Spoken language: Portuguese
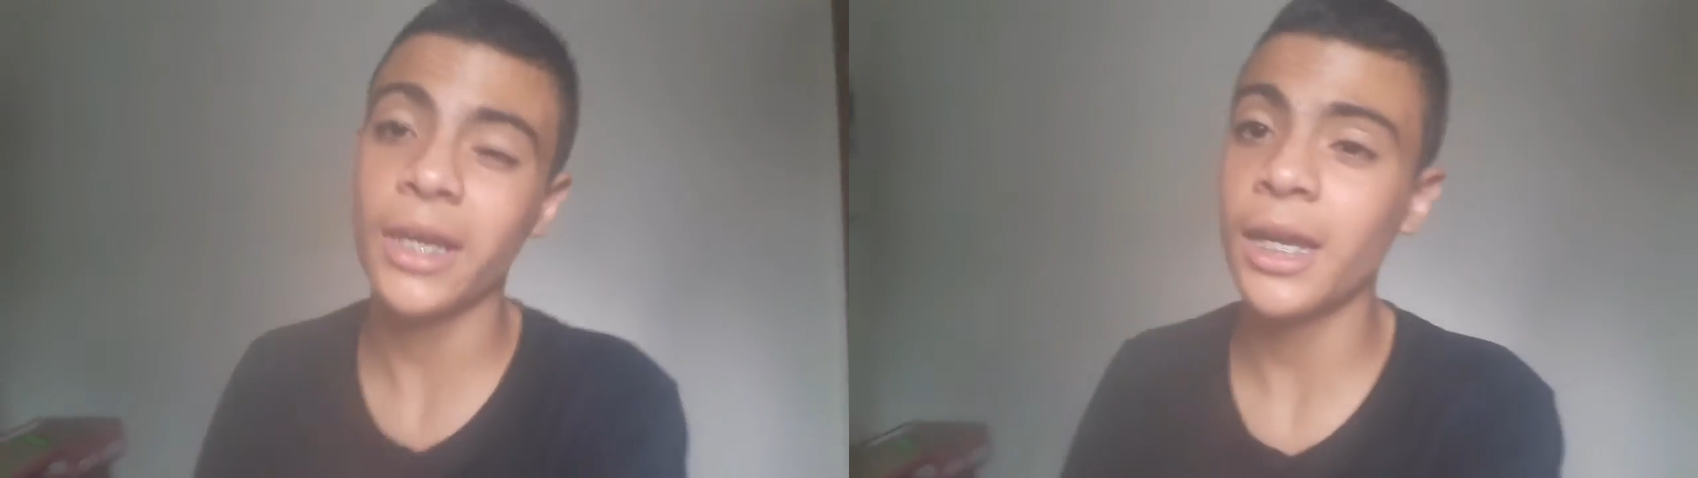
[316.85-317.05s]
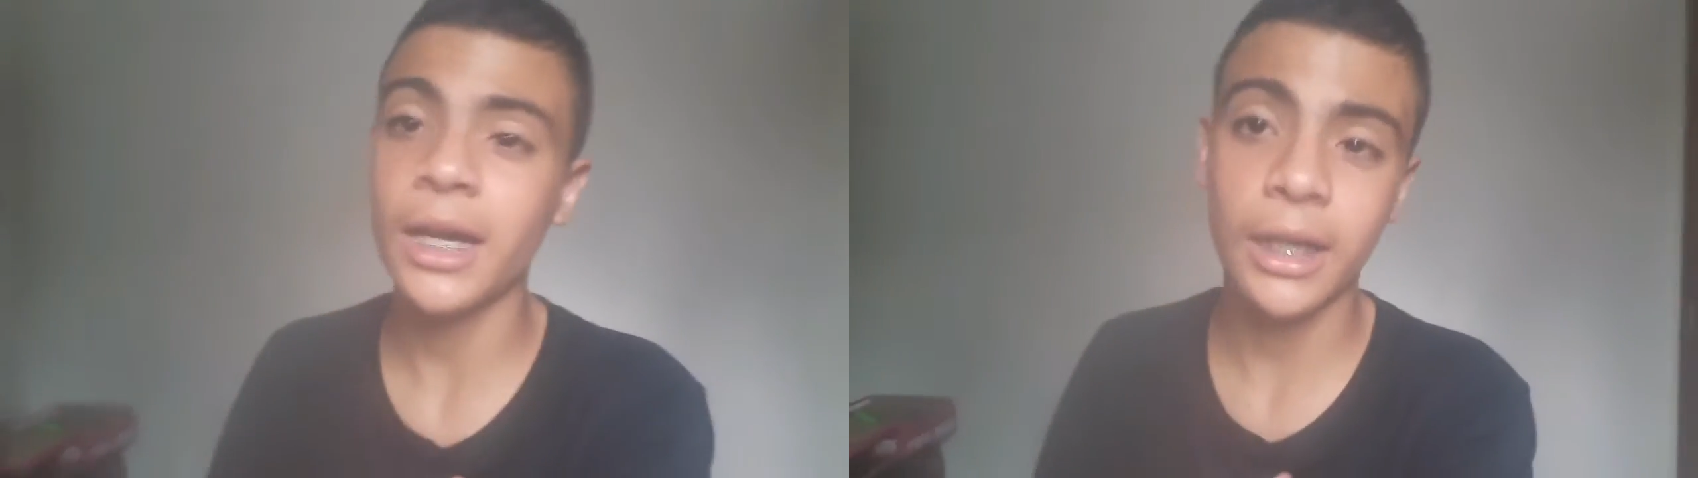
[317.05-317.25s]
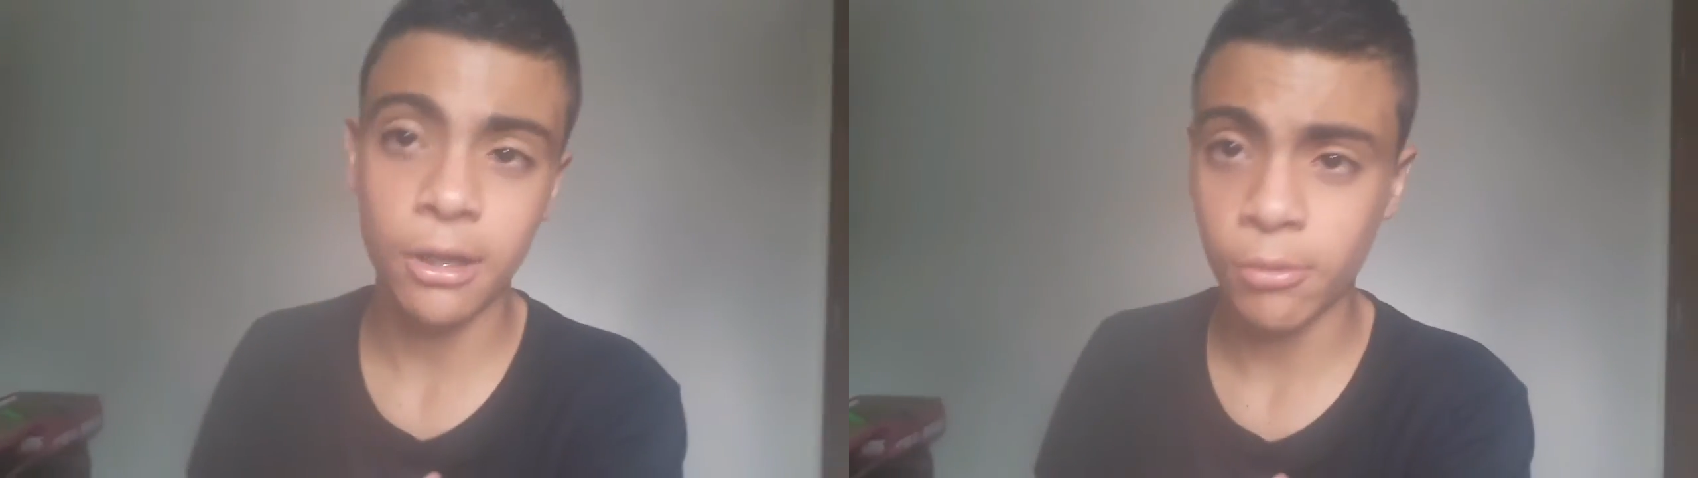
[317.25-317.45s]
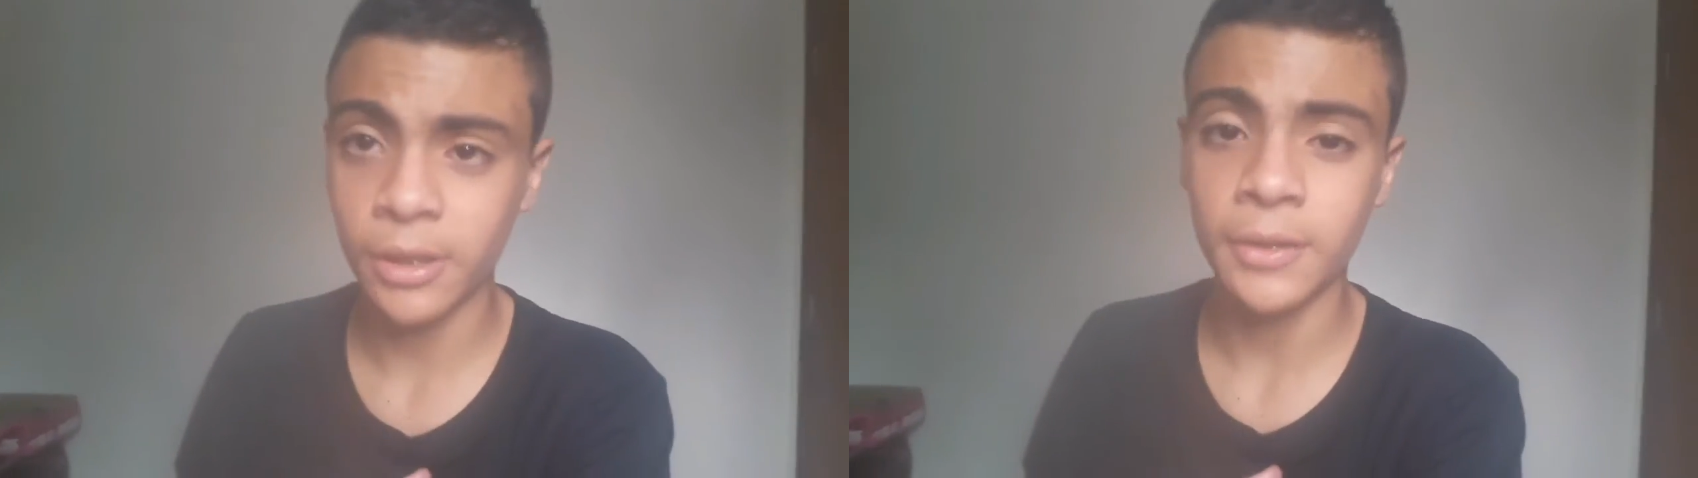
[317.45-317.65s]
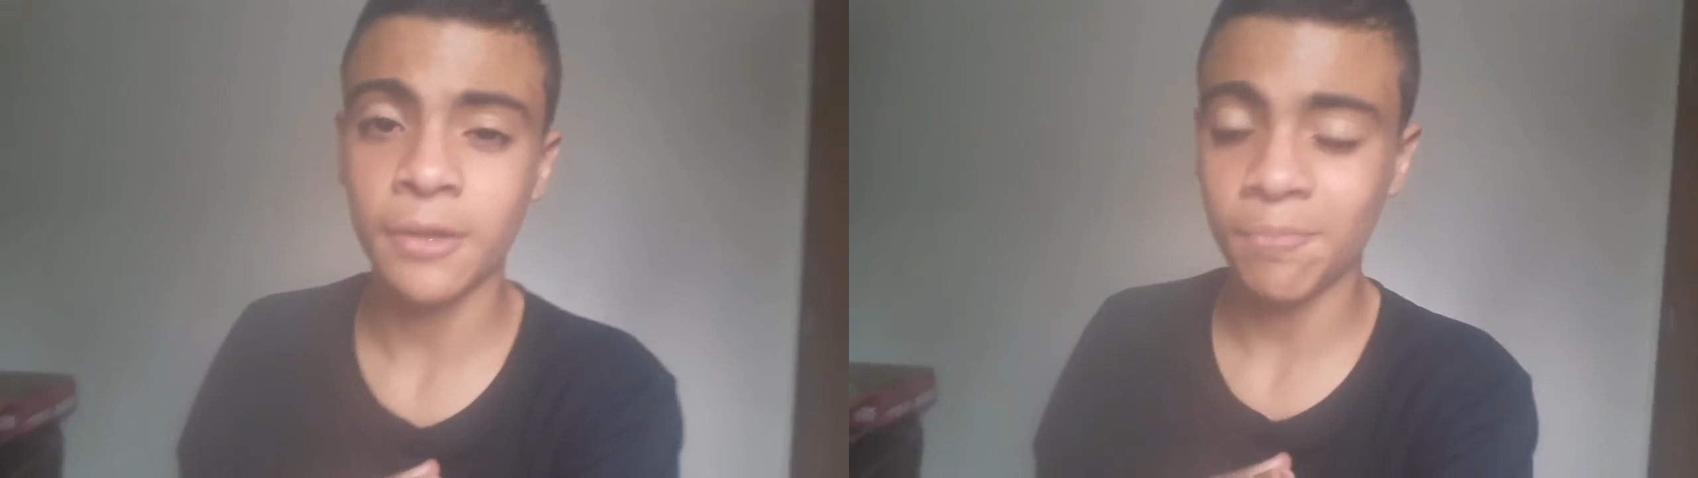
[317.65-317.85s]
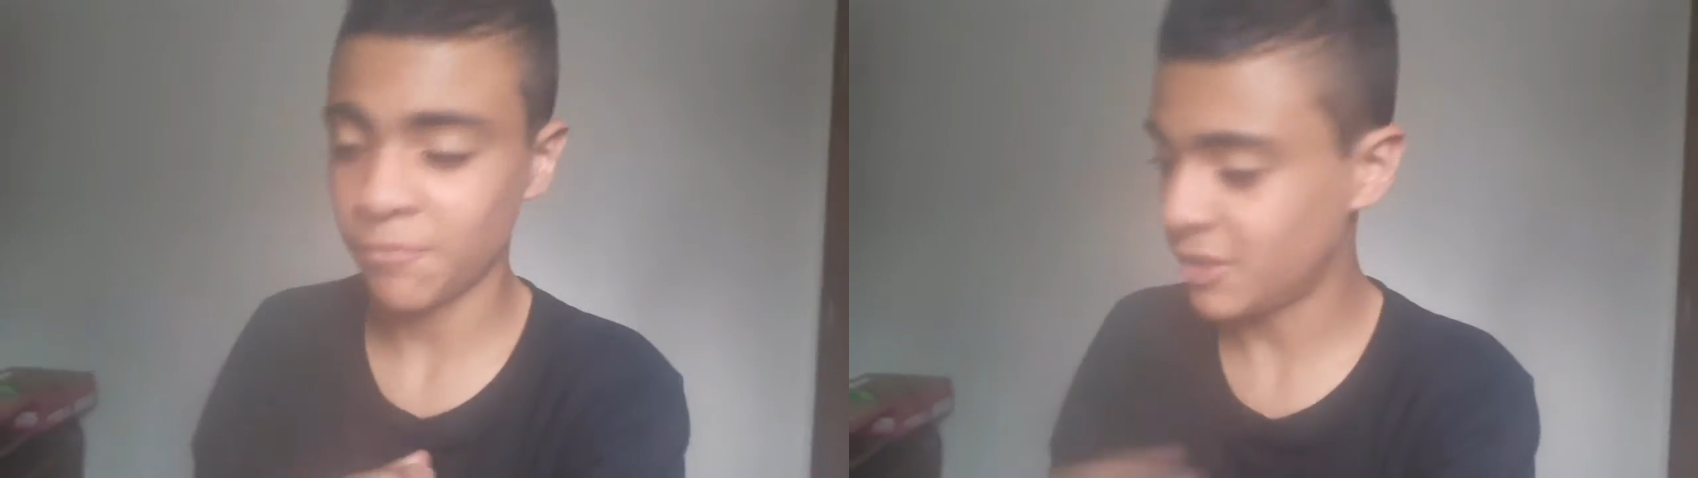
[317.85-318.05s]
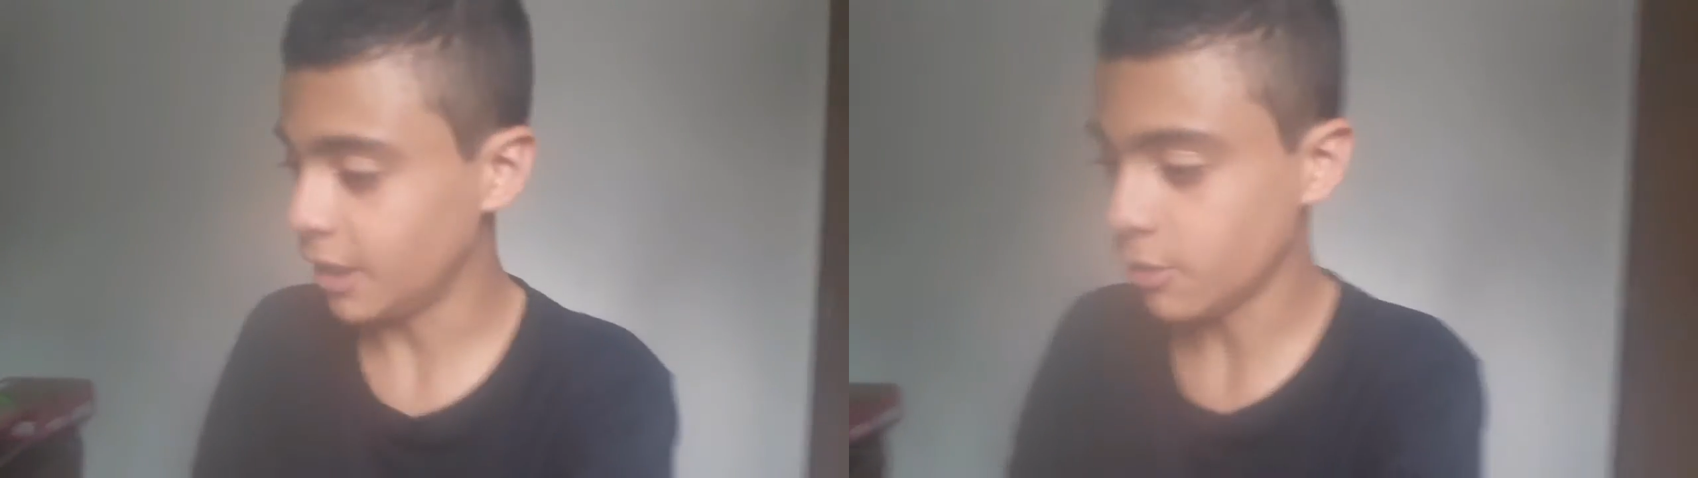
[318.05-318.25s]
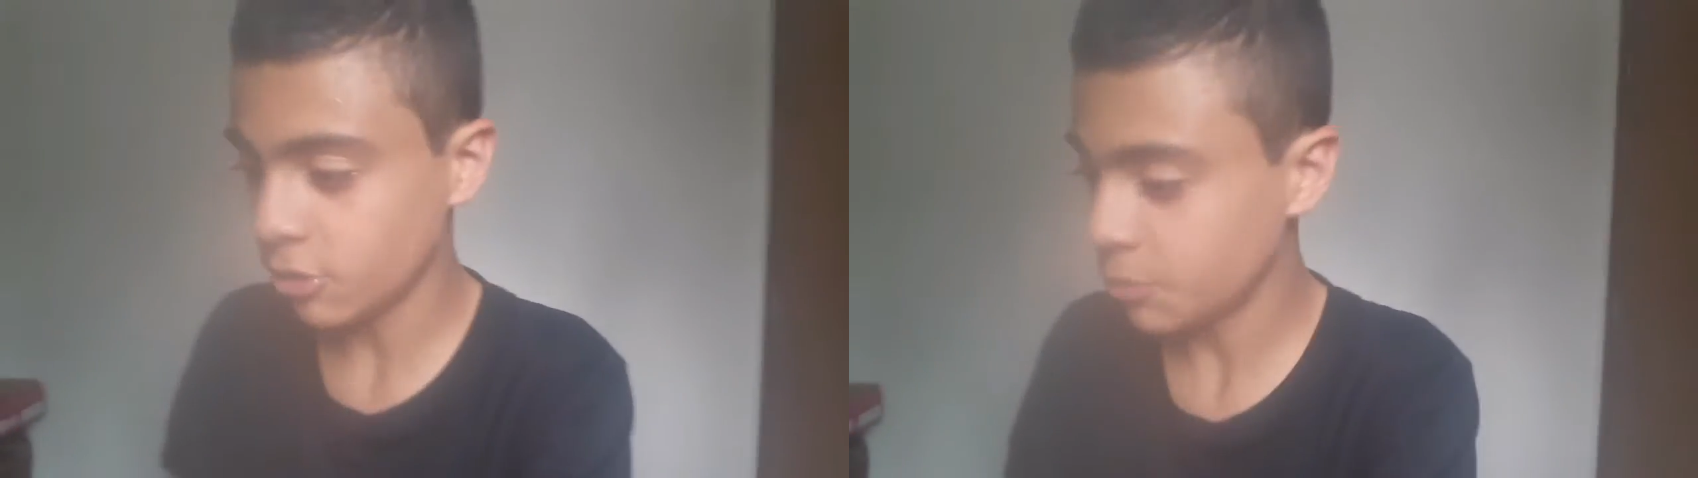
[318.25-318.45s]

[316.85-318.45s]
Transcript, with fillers: aquele canal ainda, certo?